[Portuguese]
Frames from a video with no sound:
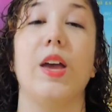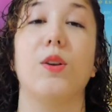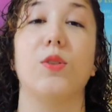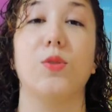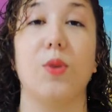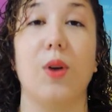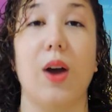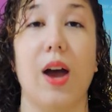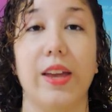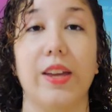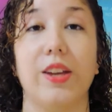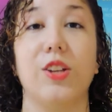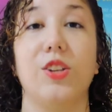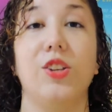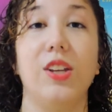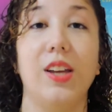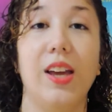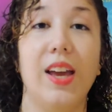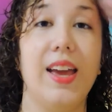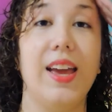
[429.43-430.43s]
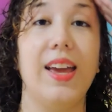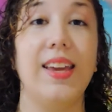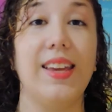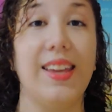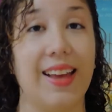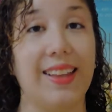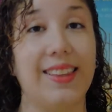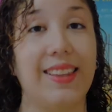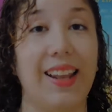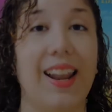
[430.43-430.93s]
Eu sou Rayane
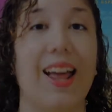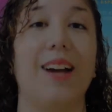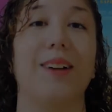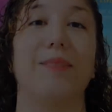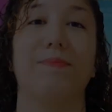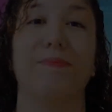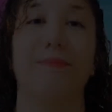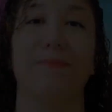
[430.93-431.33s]
e até lá!